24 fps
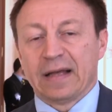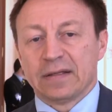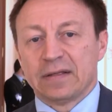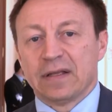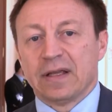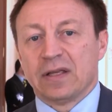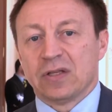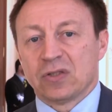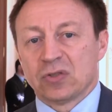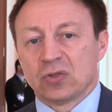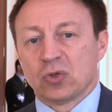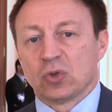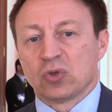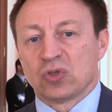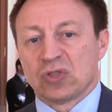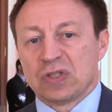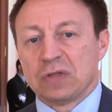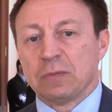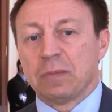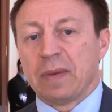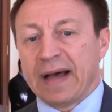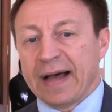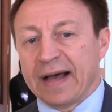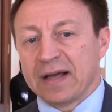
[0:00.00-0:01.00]
adesso
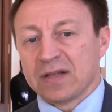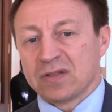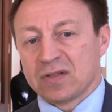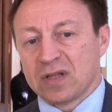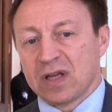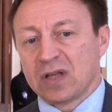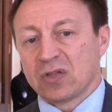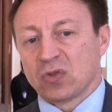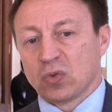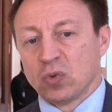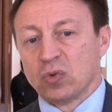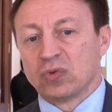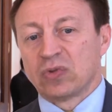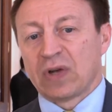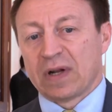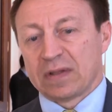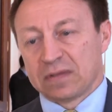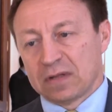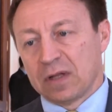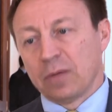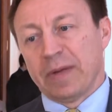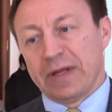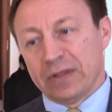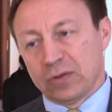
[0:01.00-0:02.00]
si basa sul
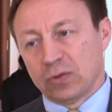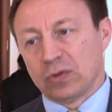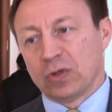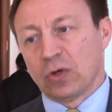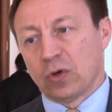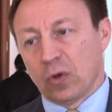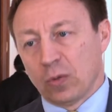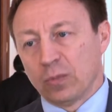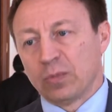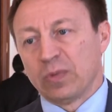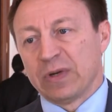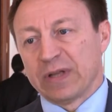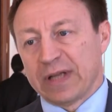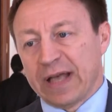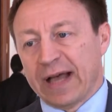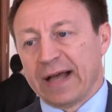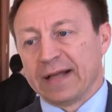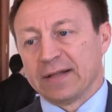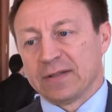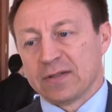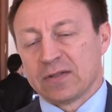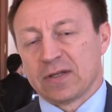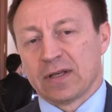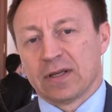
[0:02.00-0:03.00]
trattamento di
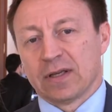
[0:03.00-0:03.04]
complicanze.